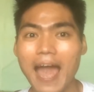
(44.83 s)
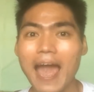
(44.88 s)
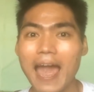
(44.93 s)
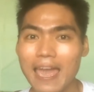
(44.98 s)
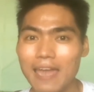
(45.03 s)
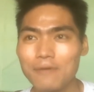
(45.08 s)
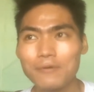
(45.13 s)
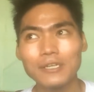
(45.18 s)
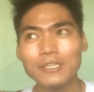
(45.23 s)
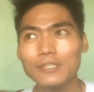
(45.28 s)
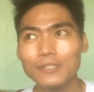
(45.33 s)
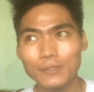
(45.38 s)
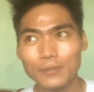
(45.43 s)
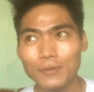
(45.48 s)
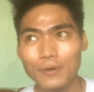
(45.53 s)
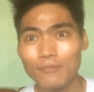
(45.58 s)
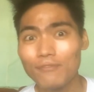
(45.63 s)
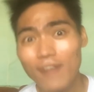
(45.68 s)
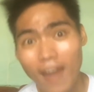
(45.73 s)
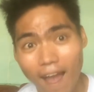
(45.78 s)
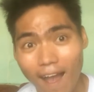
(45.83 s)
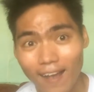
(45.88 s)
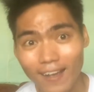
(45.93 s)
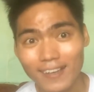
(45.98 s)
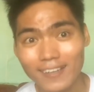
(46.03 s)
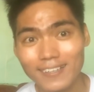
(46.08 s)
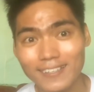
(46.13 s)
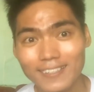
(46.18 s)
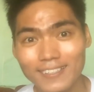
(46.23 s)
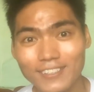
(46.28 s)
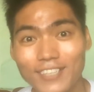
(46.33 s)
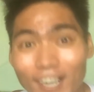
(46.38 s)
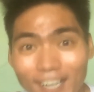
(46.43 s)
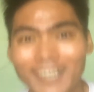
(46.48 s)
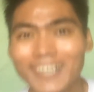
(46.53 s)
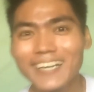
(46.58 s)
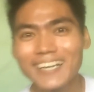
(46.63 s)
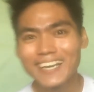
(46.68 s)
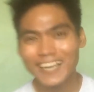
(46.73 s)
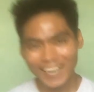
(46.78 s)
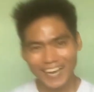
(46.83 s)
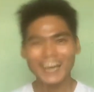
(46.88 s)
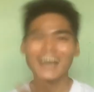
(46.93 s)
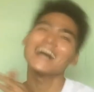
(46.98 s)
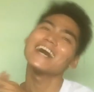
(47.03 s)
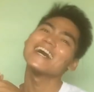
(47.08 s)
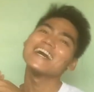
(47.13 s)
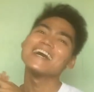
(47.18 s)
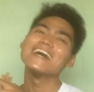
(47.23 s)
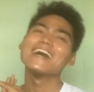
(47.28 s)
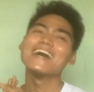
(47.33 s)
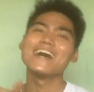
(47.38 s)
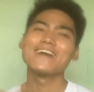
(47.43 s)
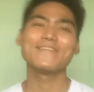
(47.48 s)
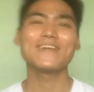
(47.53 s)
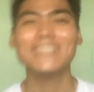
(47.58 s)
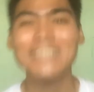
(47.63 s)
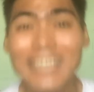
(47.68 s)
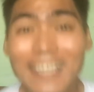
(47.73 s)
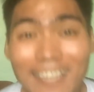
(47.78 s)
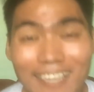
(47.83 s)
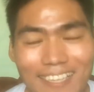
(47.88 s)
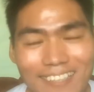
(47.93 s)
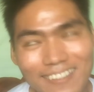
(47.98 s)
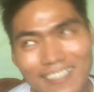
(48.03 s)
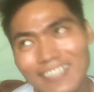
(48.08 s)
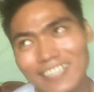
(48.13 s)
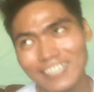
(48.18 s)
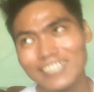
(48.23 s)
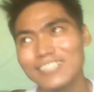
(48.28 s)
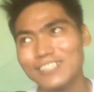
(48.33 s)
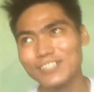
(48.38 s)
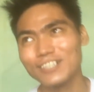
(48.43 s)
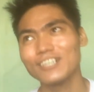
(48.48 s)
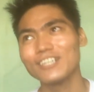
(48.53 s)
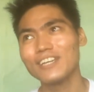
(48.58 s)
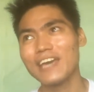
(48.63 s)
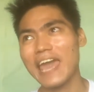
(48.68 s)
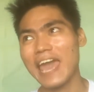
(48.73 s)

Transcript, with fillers: I will do a vlog. Sure! Magdili, dili yun.